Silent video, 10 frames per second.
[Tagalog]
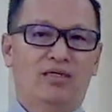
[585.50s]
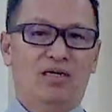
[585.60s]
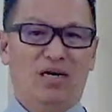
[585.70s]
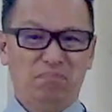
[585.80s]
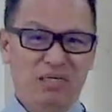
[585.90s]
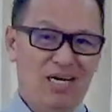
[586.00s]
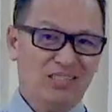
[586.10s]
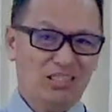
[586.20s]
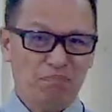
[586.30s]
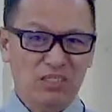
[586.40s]
Ang
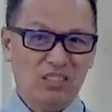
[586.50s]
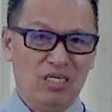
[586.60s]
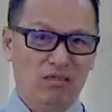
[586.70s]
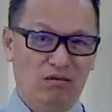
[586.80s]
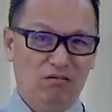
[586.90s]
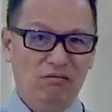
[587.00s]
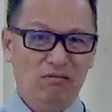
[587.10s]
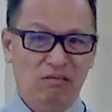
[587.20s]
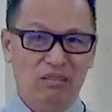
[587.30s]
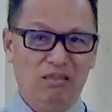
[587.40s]
pinasa pa sa iyo,
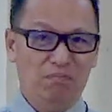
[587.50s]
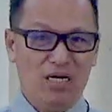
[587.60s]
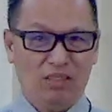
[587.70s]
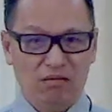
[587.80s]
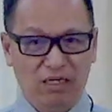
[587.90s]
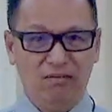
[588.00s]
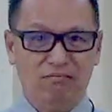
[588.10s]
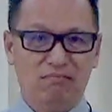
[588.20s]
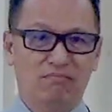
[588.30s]
hindi pa accurate